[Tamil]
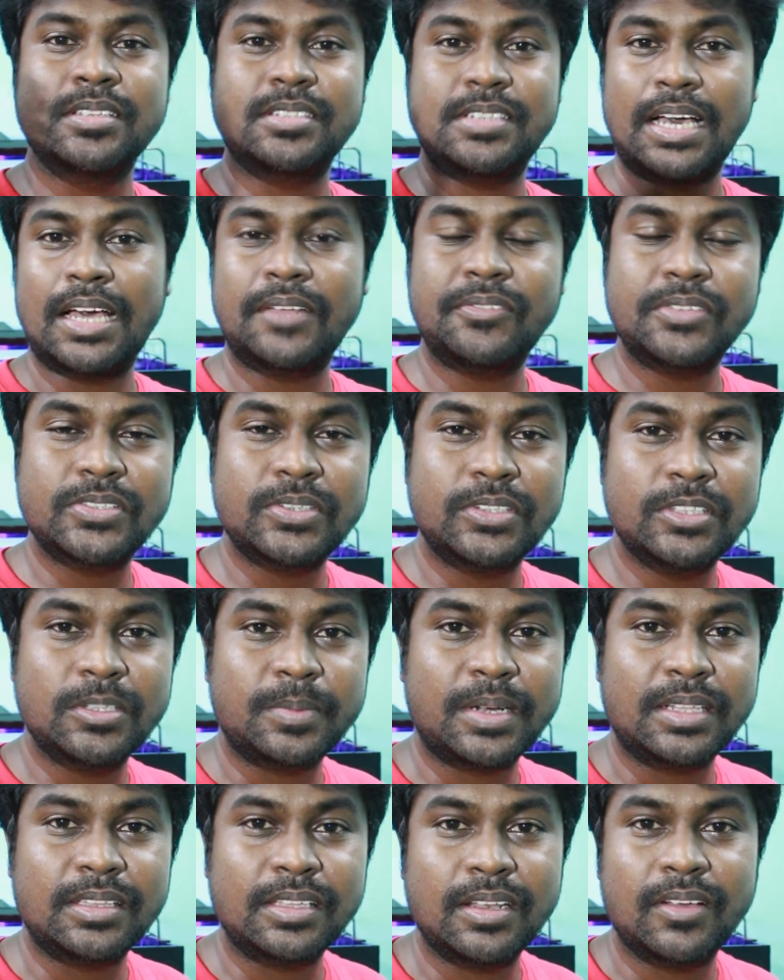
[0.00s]
ஸ்டார் ஃபிஷ்க்கு
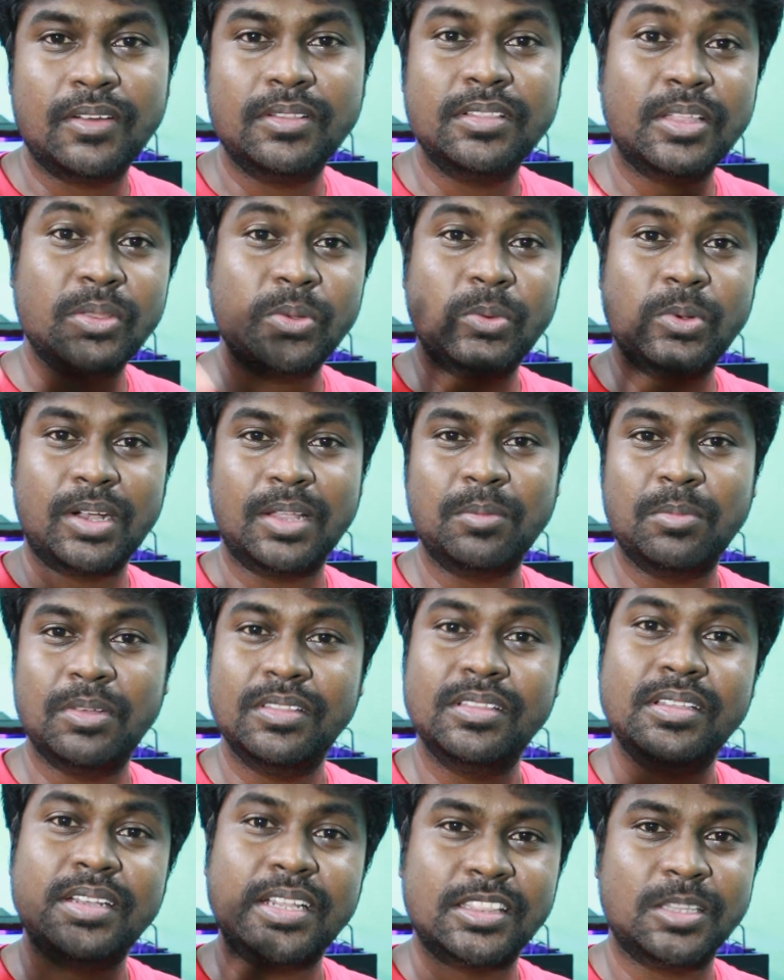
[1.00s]
வந்து பார்த்திங்கன்னா வந்து அதோட உடம்புல
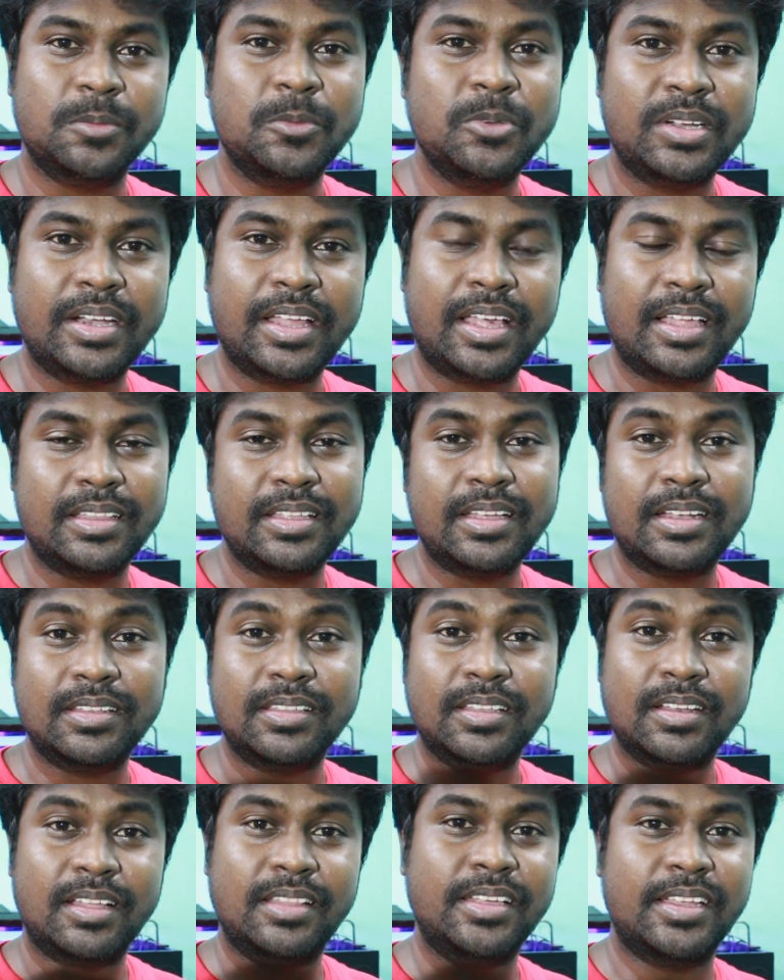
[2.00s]
வந்து ரத்தமும் கிடையாது
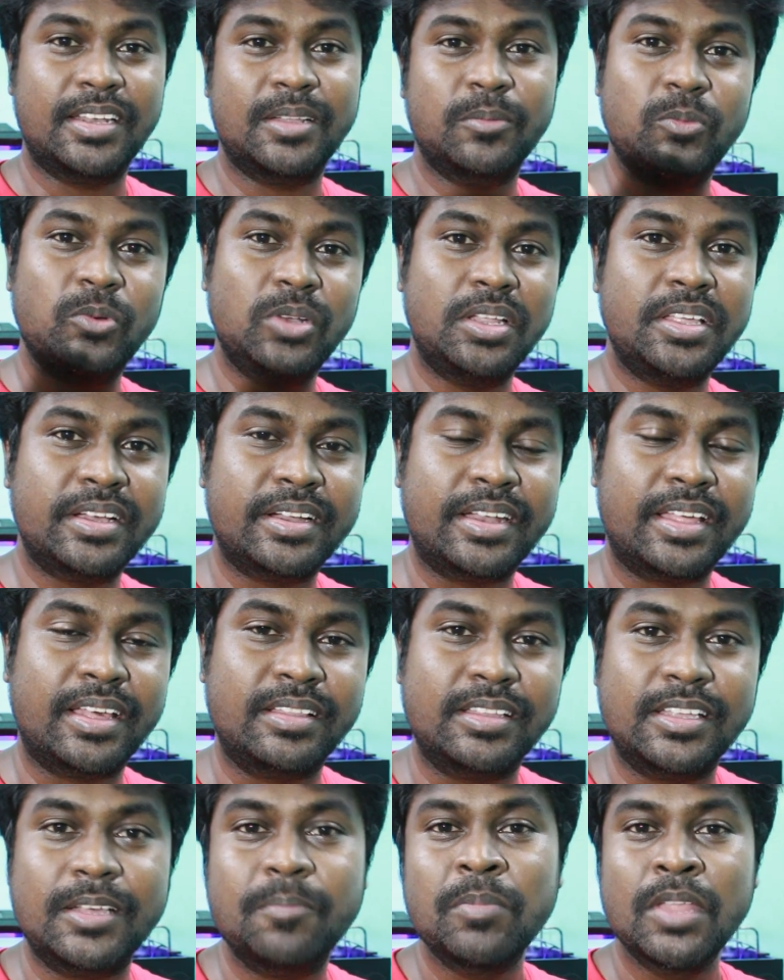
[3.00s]
அண்ட் தென் அதுக்கிட்ட மூலையும்
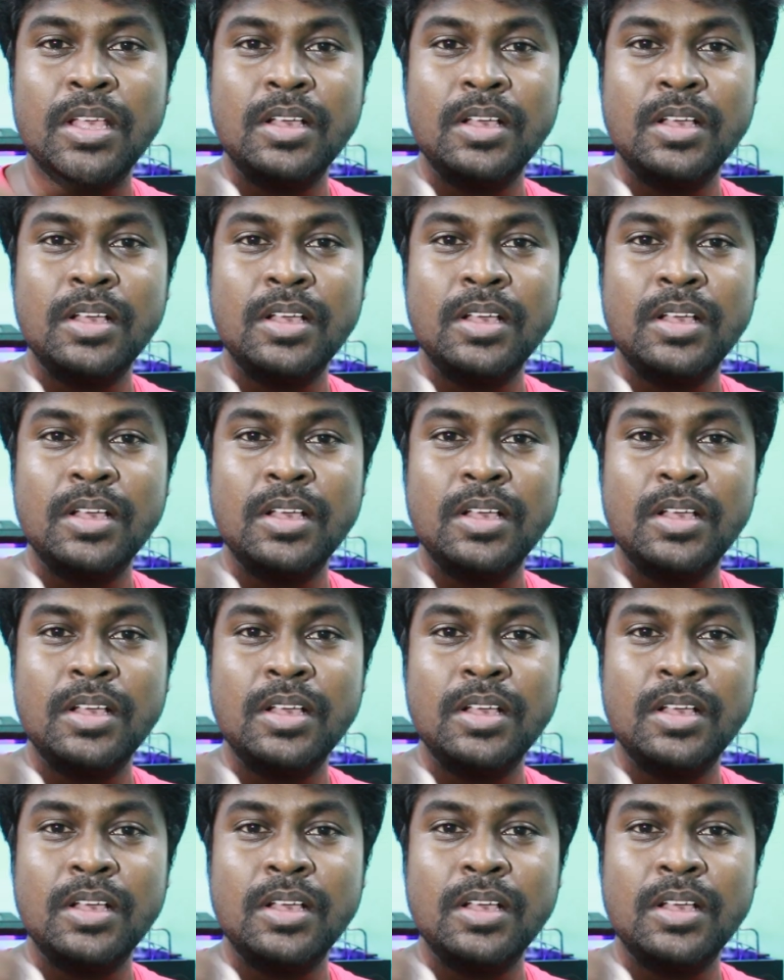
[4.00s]
கிடையாது